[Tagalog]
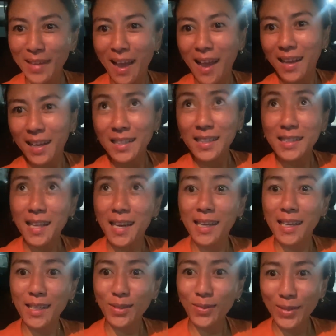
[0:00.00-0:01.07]
Ang ganda
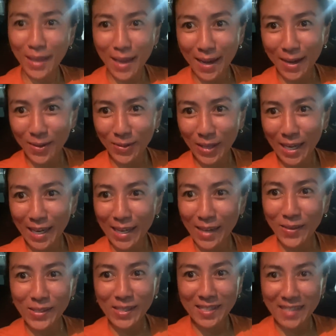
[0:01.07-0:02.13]
talaga nitong yellow na
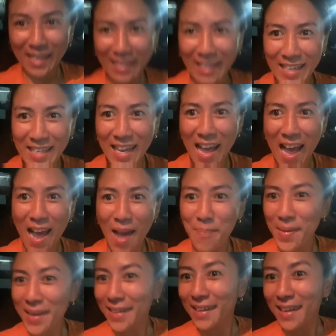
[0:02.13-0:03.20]
ilaw na sasakyan.
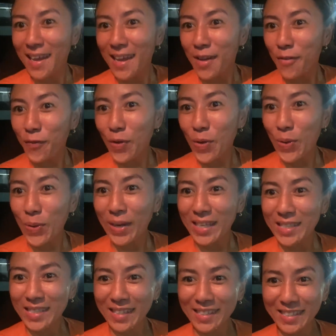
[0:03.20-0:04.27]
Nakakapag
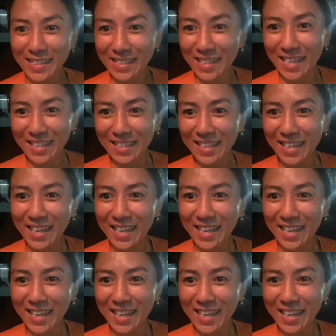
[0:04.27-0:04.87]
flawless ng skin.